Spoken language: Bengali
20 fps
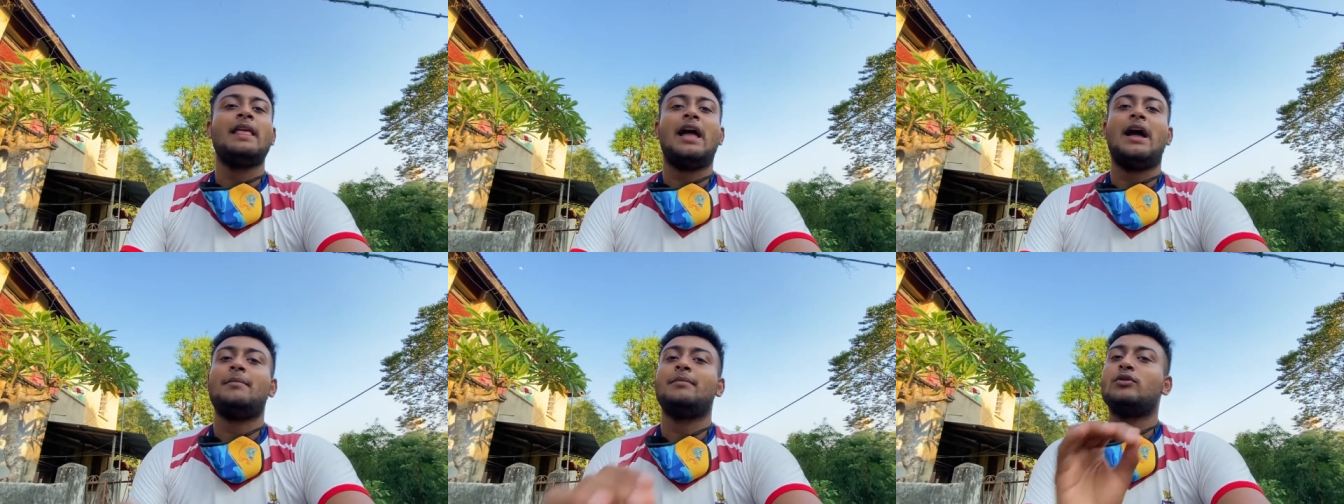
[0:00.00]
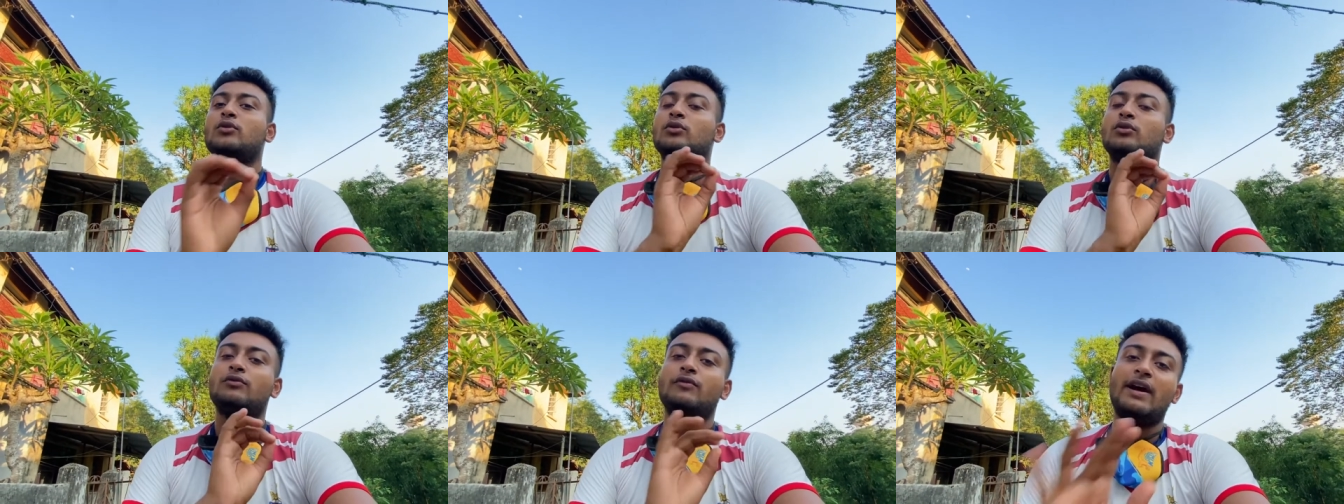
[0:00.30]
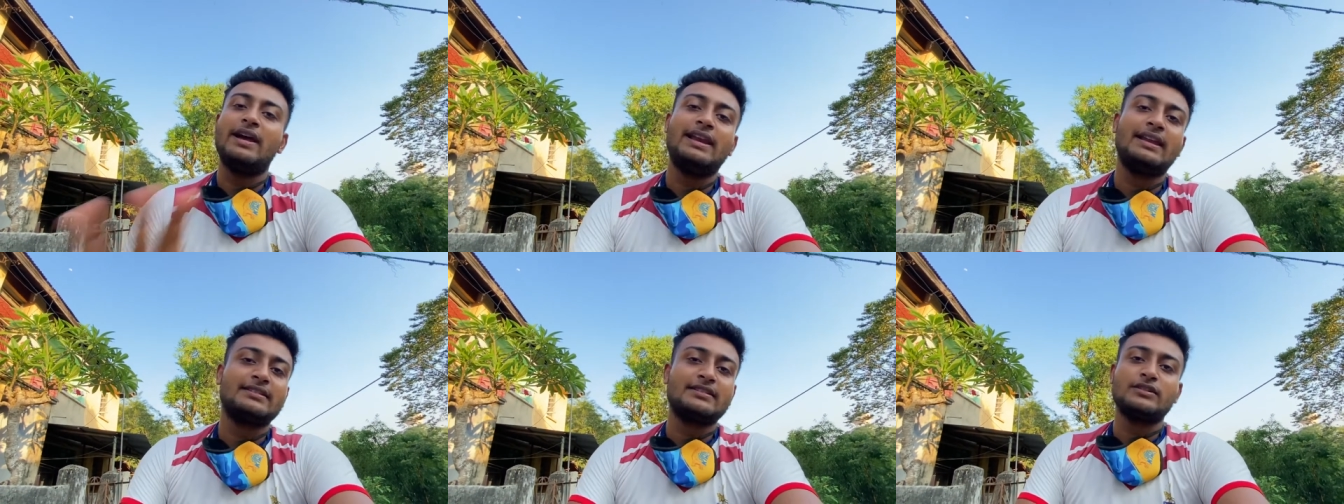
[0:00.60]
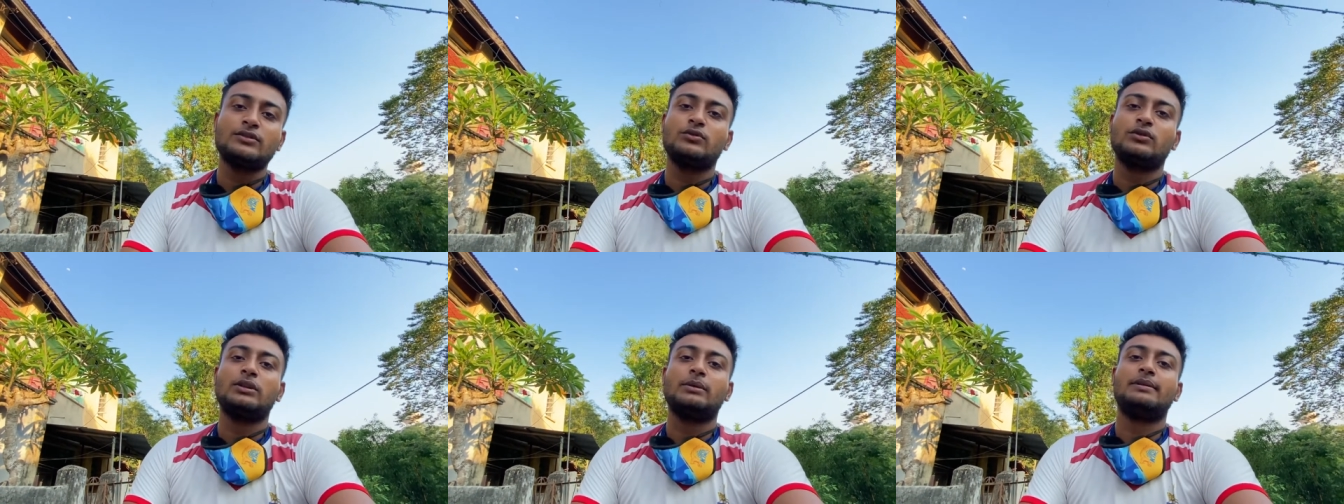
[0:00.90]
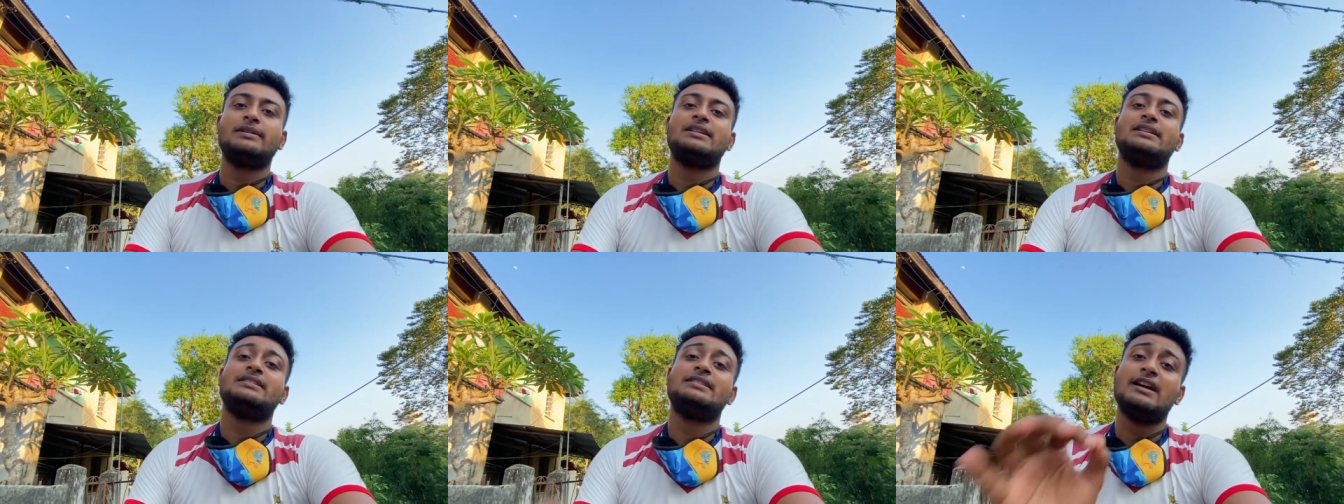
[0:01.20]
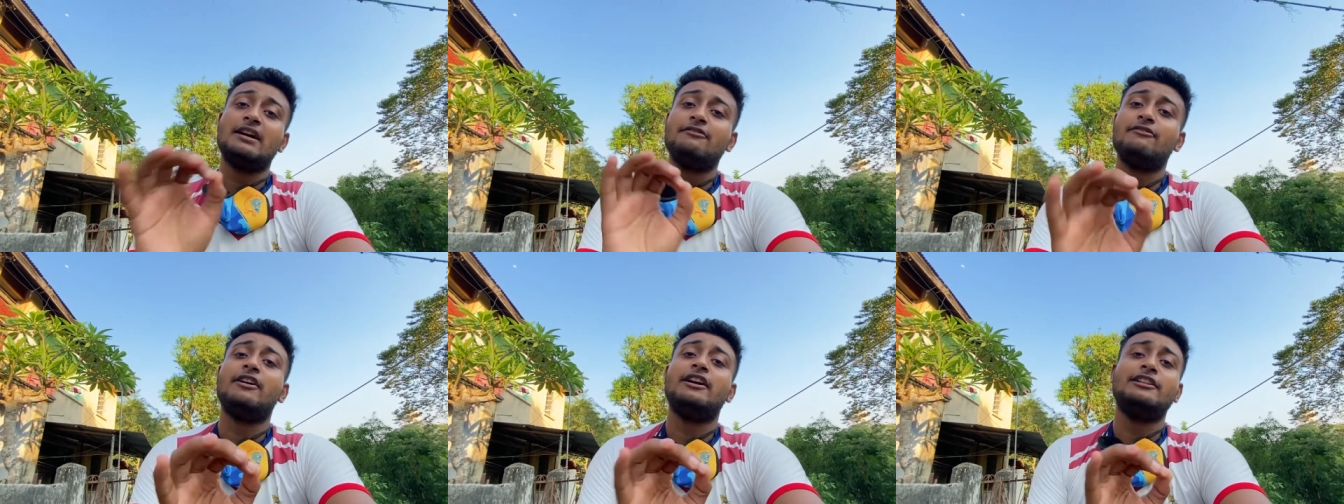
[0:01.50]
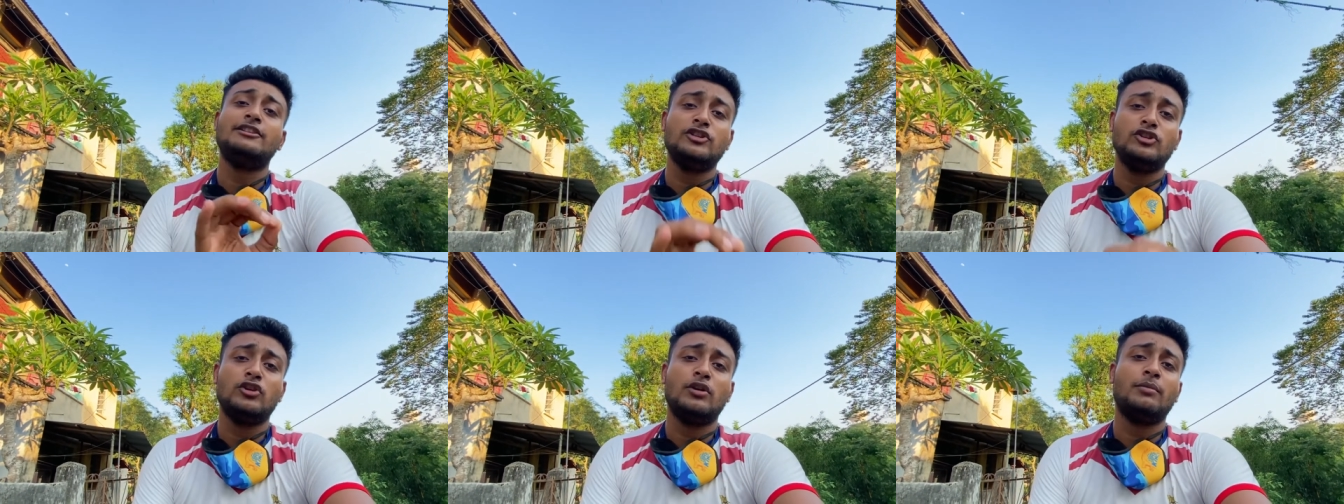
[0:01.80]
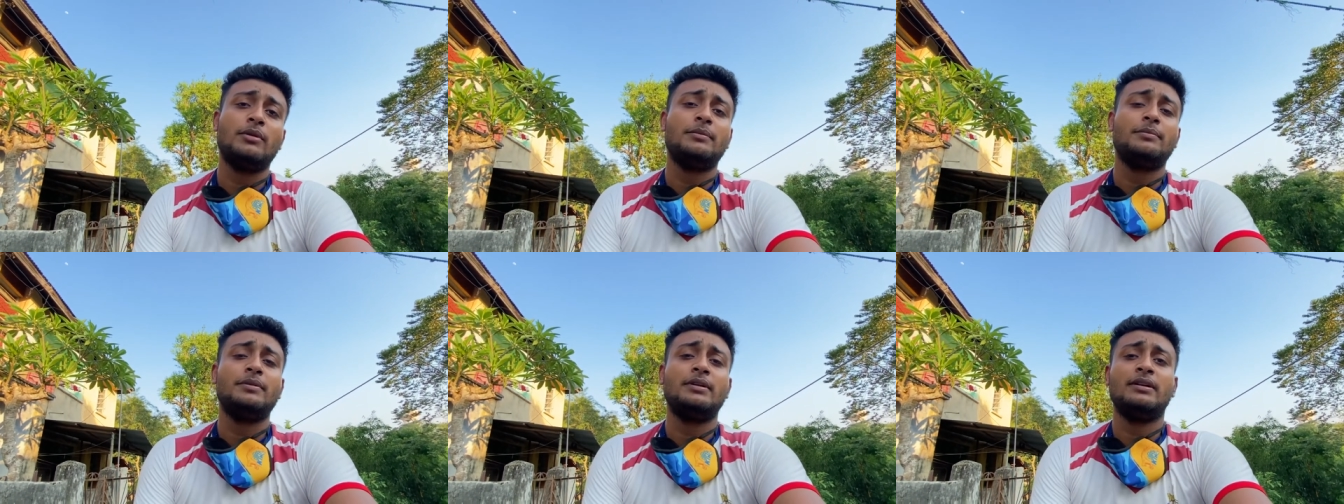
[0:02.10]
আমি কোনো ফাইল অ্যাক্সেস করতে পারছি না যা ফাইল ছিল আমার